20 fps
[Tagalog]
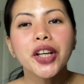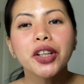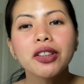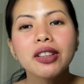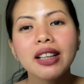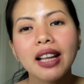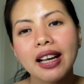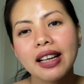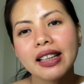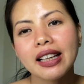Yun
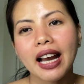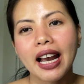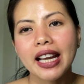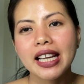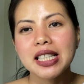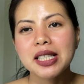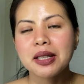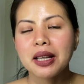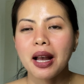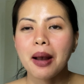lang
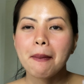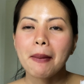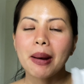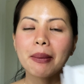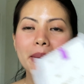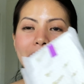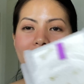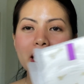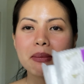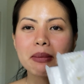guys. Ah,
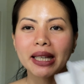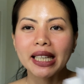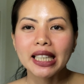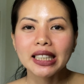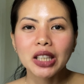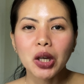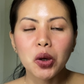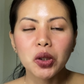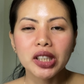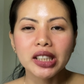mamaya
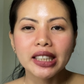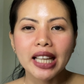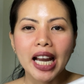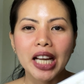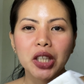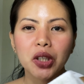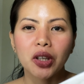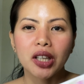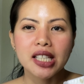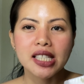makita ulit
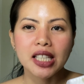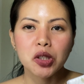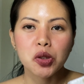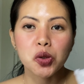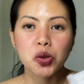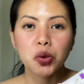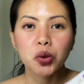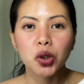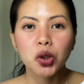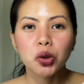tayo kasi
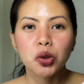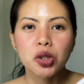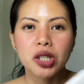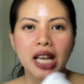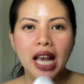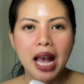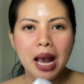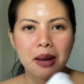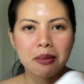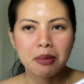susunuin ko si
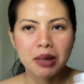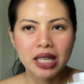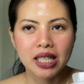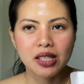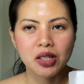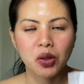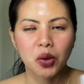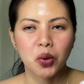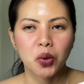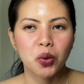Habi.
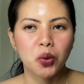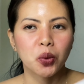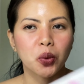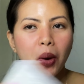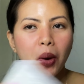So,